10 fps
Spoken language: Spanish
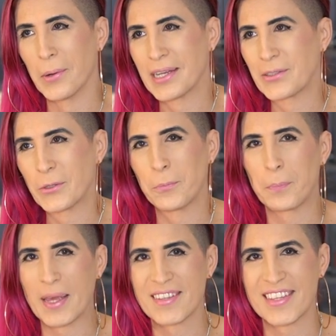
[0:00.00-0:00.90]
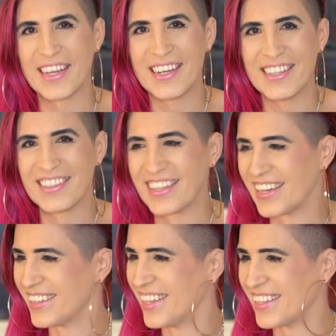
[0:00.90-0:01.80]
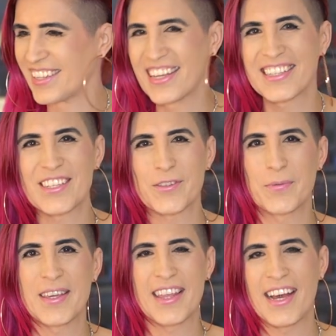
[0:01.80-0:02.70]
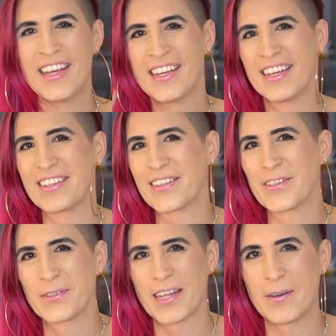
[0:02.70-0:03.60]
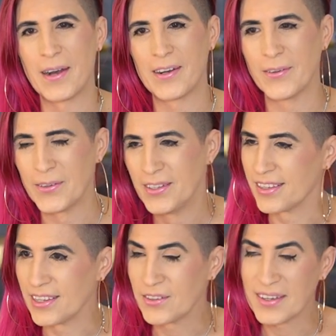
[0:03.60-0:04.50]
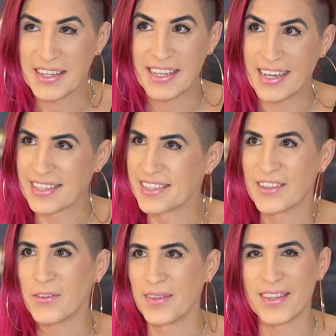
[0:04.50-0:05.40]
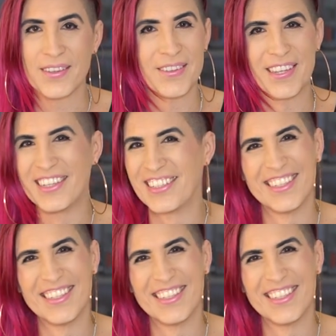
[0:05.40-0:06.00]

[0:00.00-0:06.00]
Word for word: cuánto pesa el Internet? Es es su vida, ese es su trabajo. Y yo aquí haciendo videos.